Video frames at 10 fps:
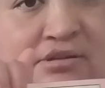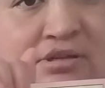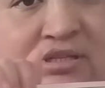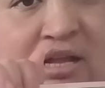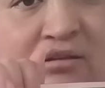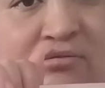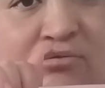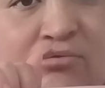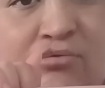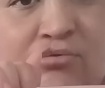Están
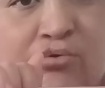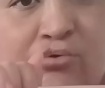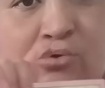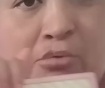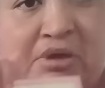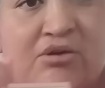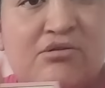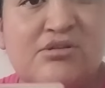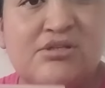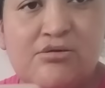Currumi o
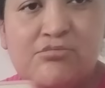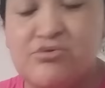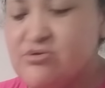no sé cómo